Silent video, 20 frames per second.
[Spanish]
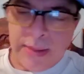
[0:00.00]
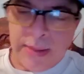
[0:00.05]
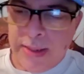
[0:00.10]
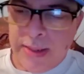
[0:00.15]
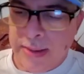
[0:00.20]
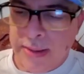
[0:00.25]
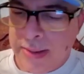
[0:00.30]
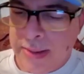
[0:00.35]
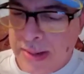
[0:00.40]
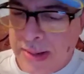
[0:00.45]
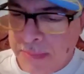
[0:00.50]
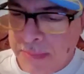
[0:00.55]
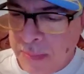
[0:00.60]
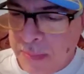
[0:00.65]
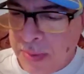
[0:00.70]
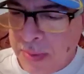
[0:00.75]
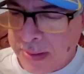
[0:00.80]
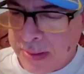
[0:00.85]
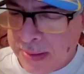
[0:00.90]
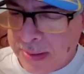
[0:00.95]
que les regalamos
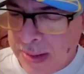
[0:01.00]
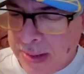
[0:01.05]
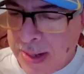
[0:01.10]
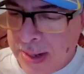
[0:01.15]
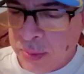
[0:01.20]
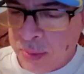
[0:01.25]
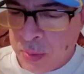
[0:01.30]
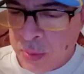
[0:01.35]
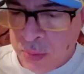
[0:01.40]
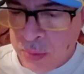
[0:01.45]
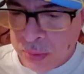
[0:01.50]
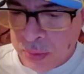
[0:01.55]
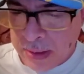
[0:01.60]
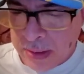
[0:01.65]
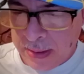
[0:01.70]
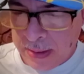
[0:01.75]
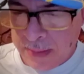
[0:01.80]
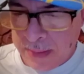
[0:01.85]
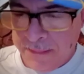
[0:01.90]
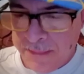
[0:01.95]
por aquí a todos
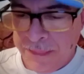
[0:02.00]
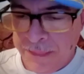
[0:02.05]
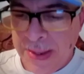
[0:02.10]
ustedes.